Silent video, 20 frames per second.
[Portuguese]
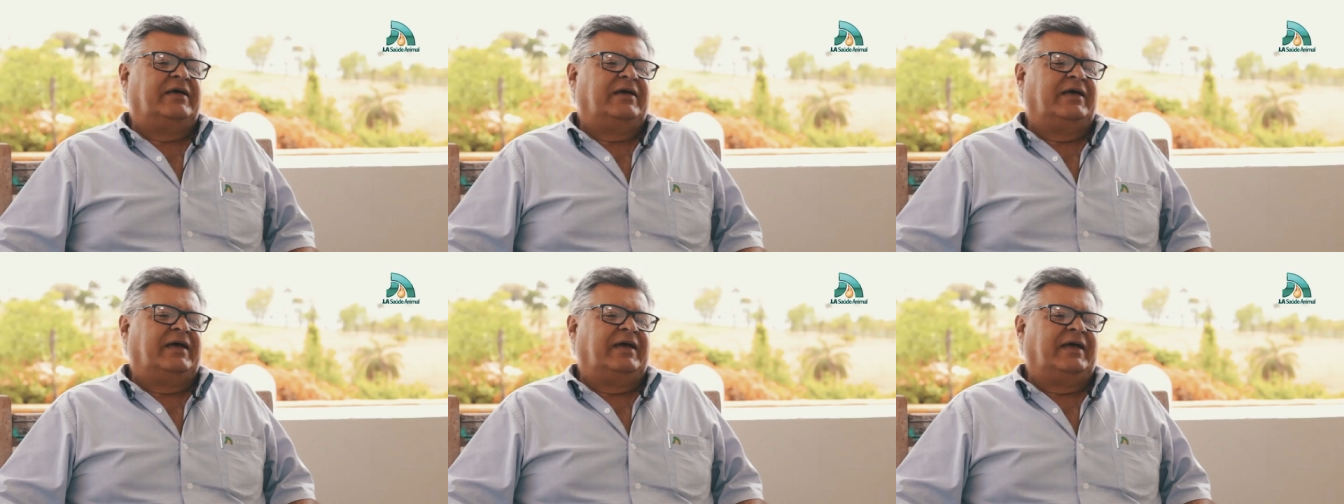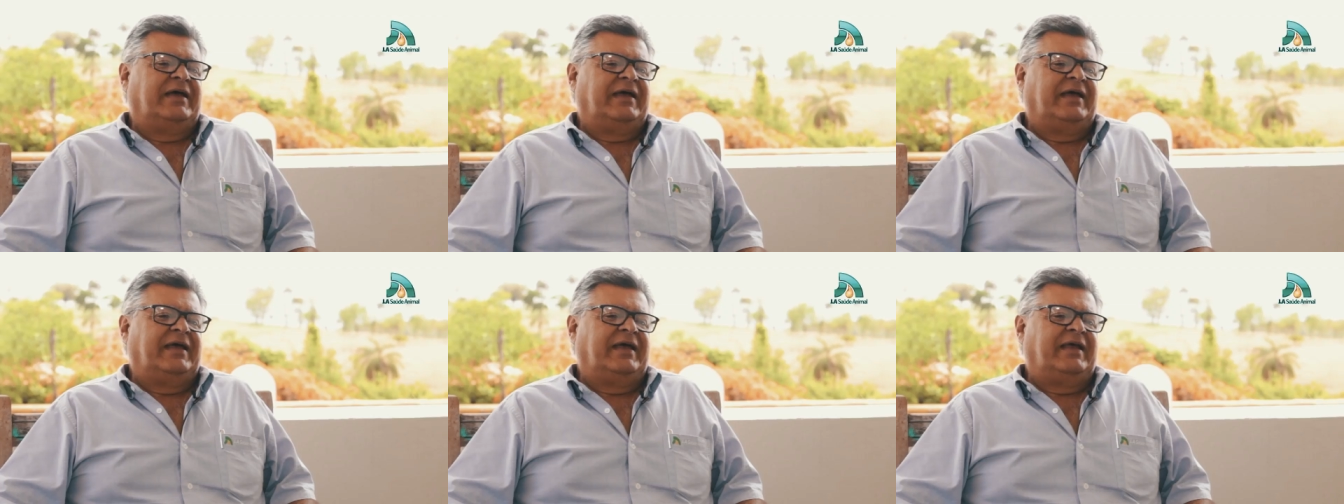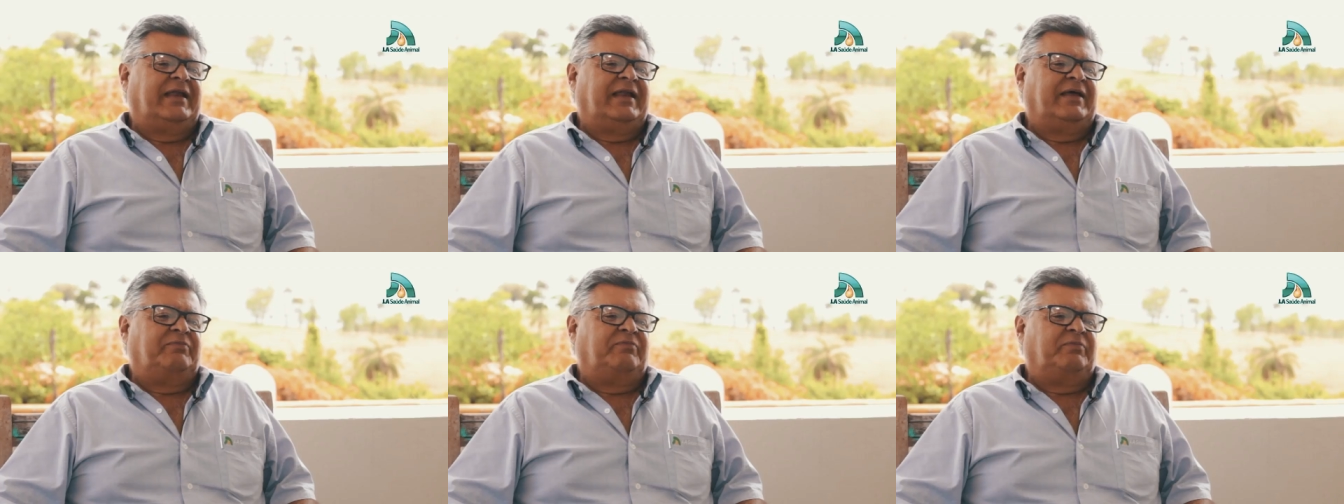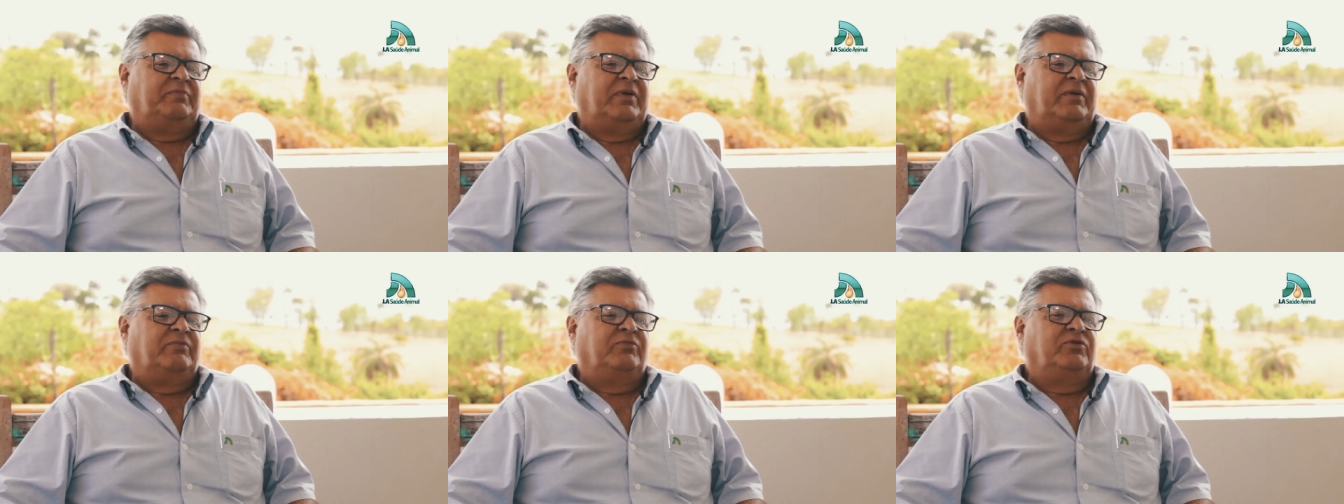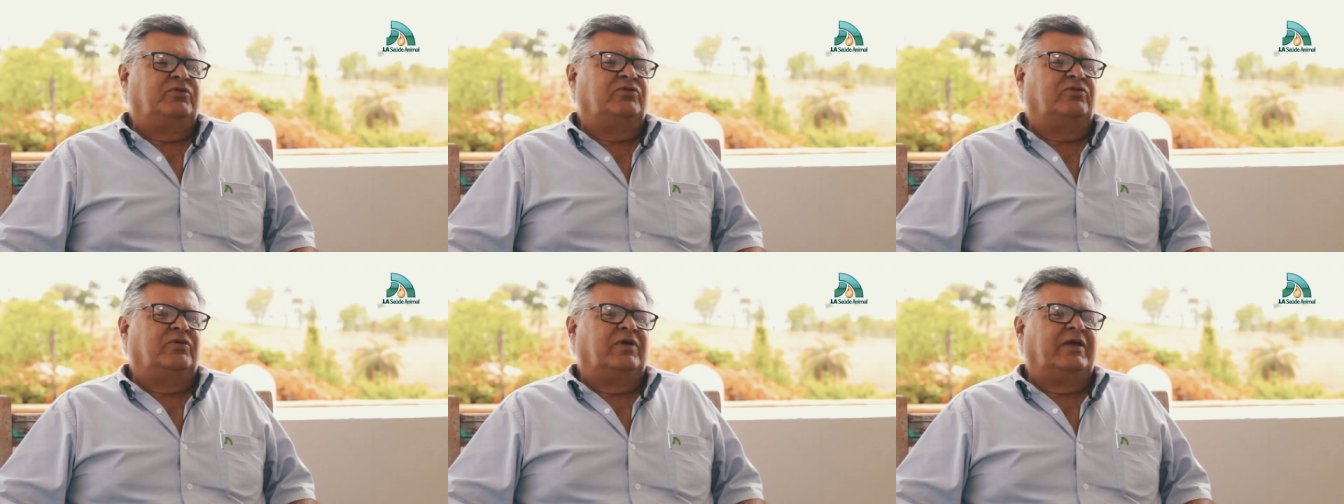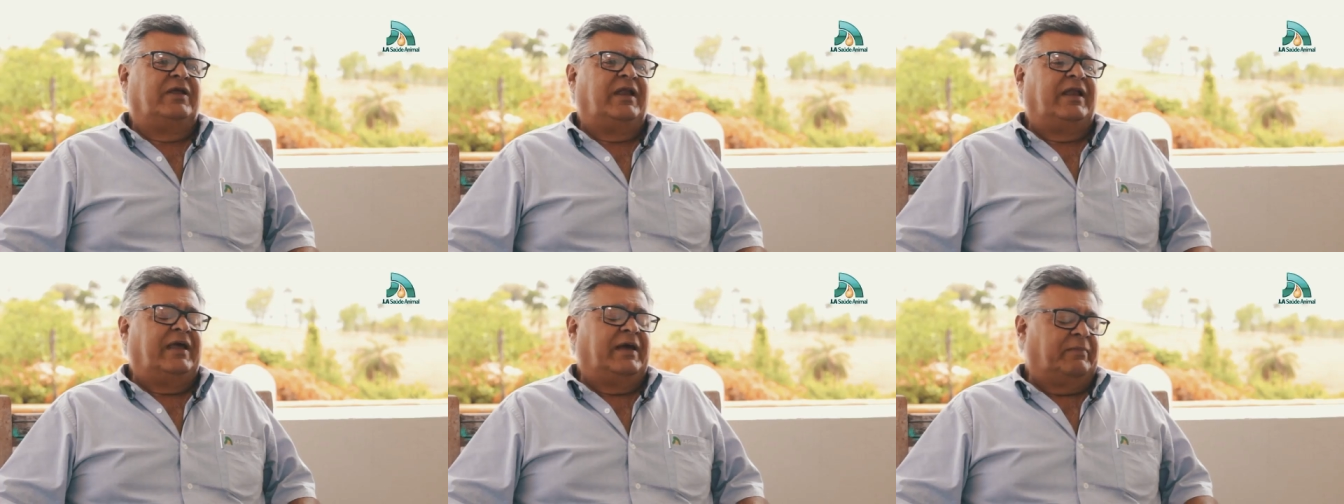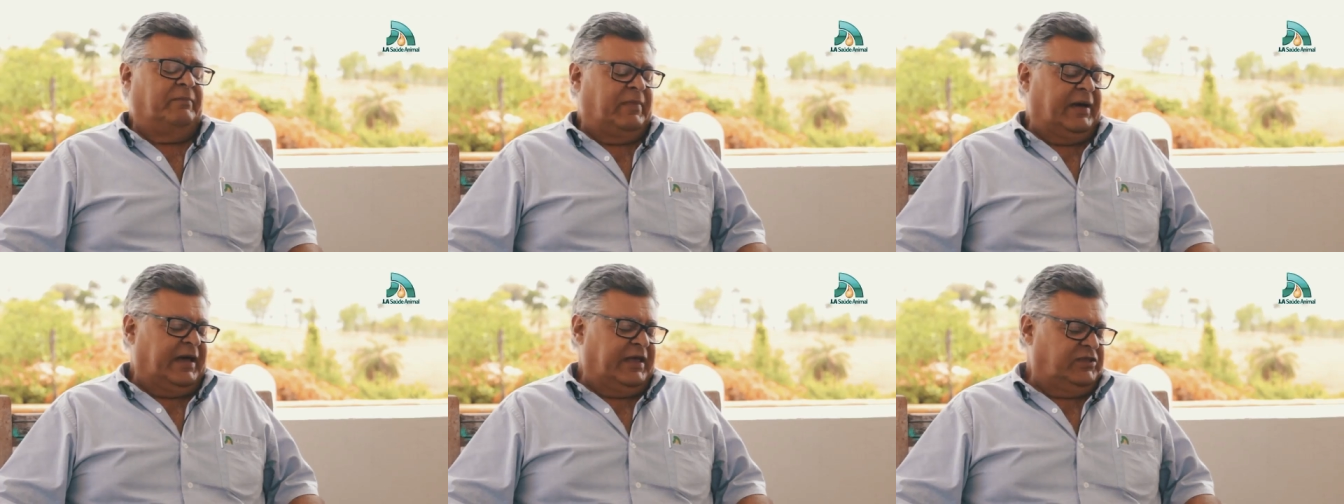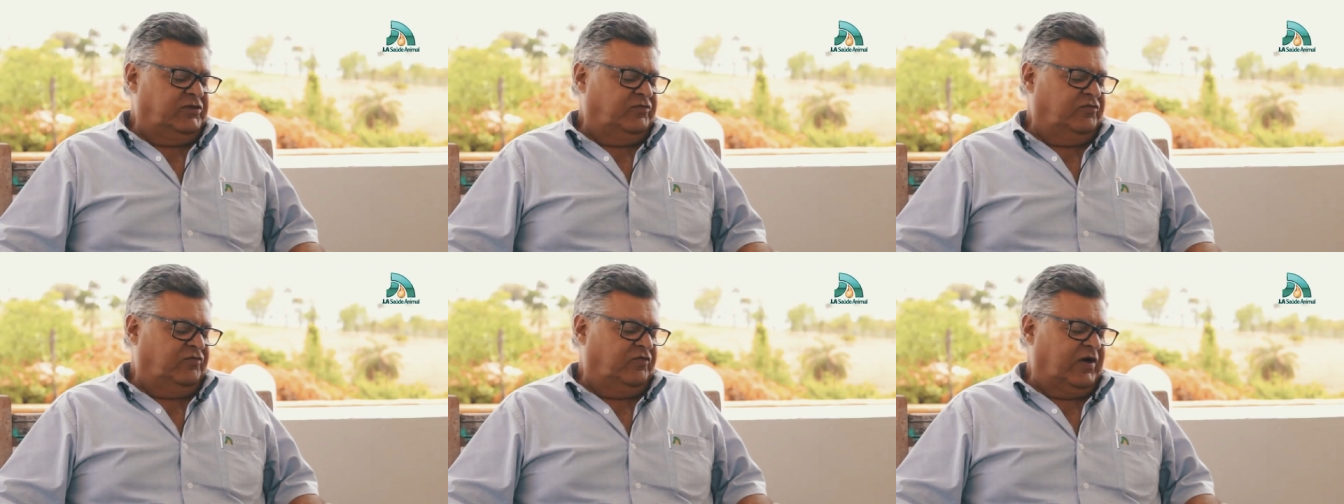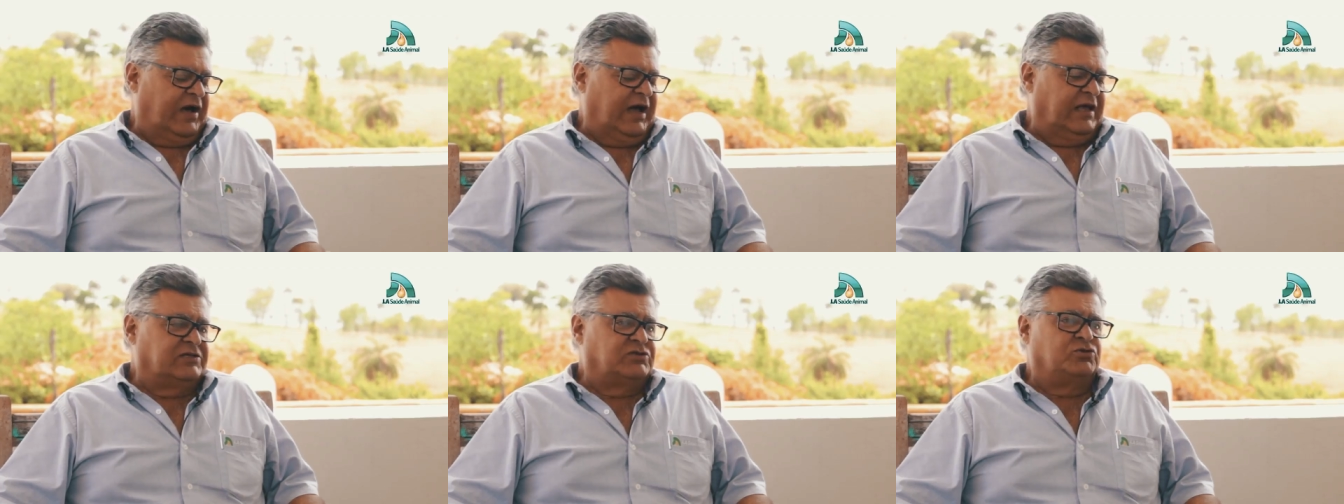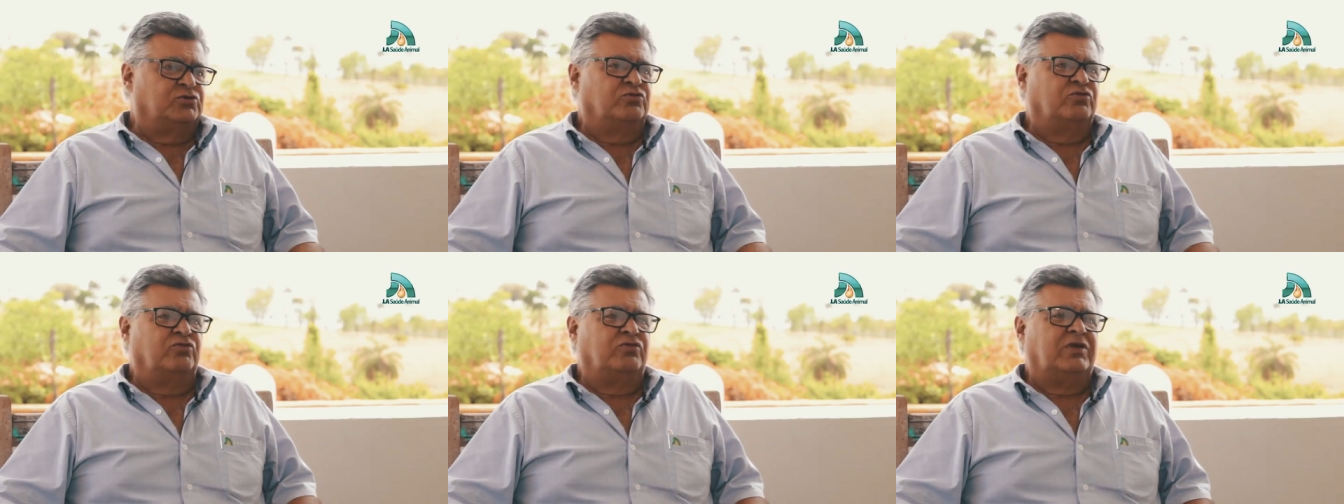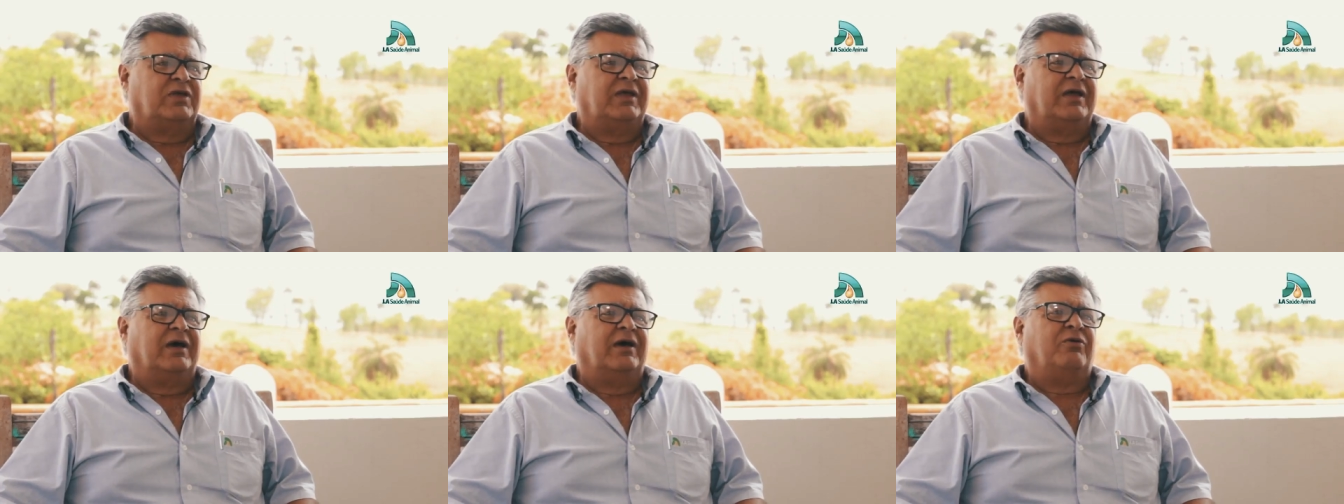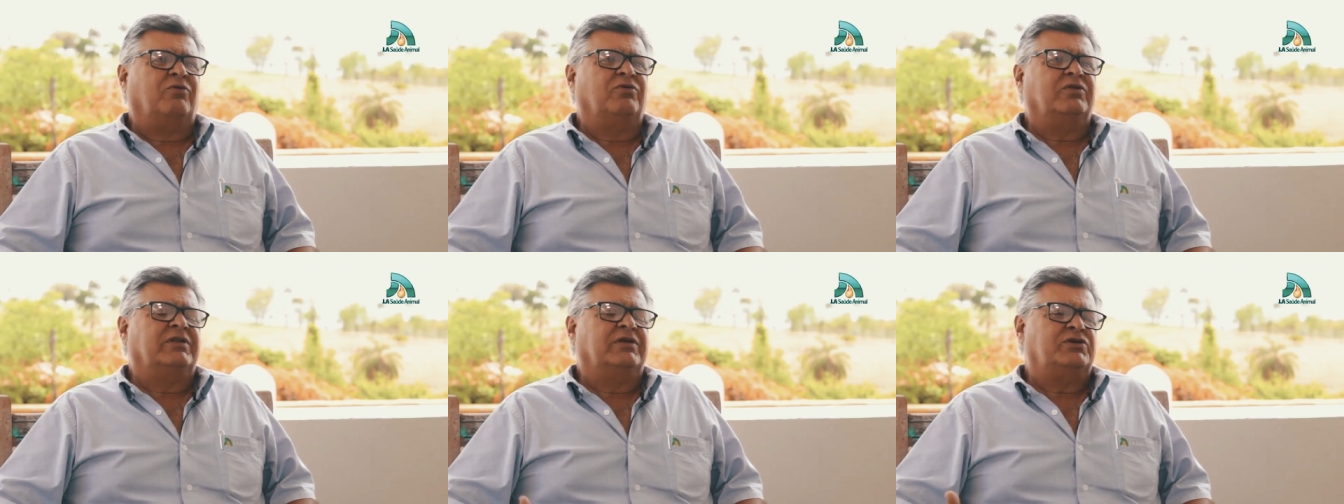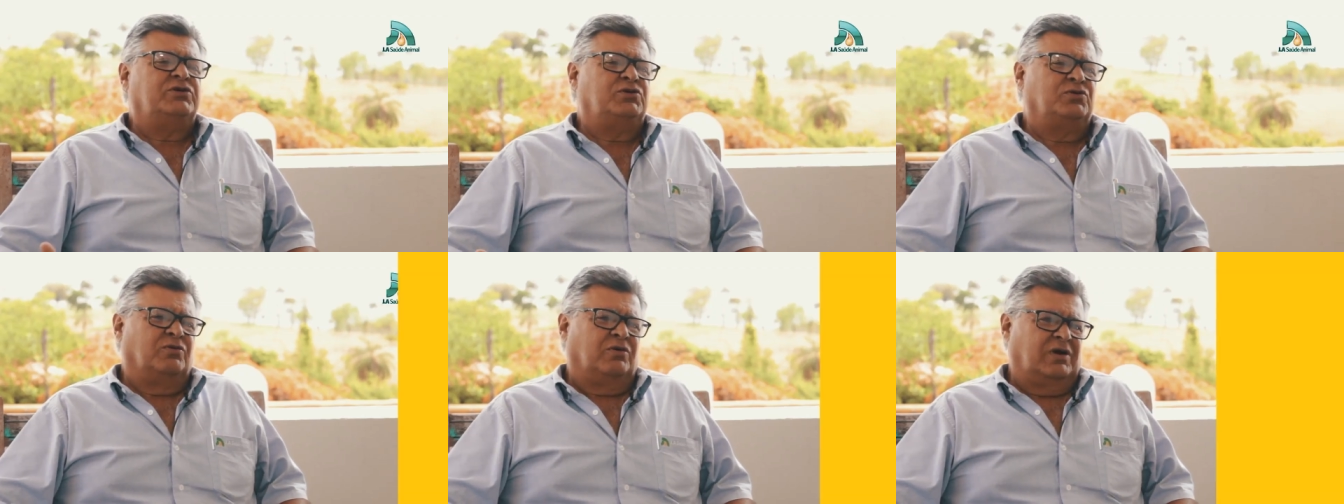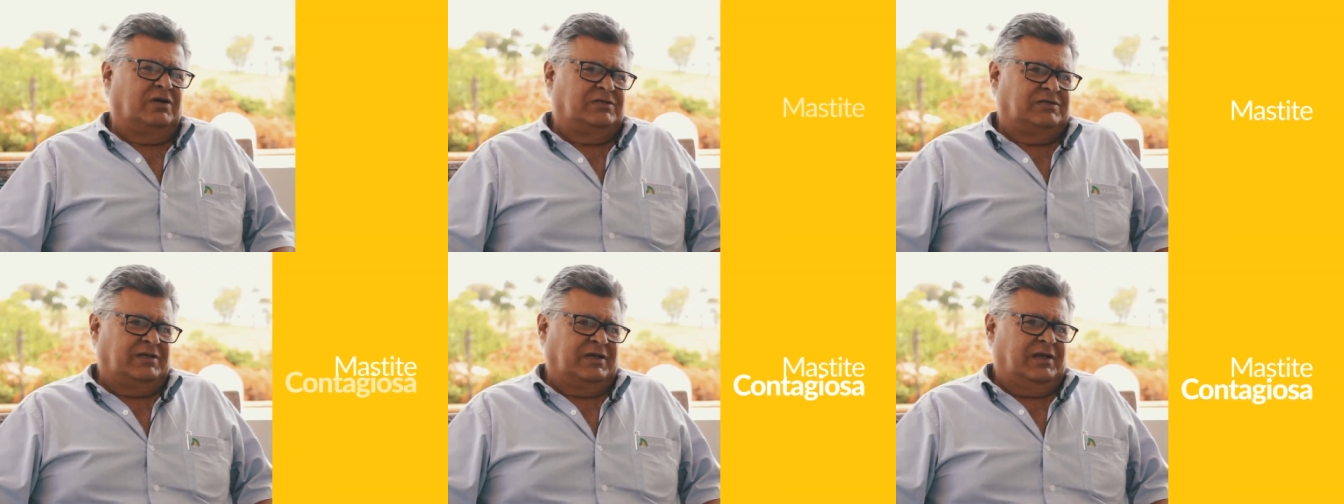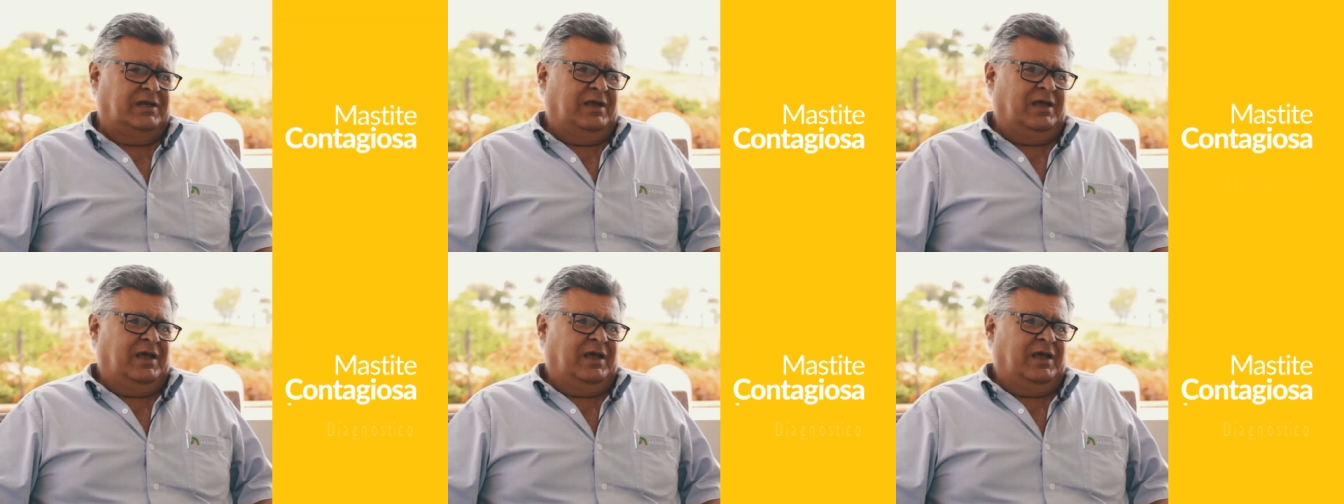é, ele é, é muito, ele é mais fácil do que a contagiosa.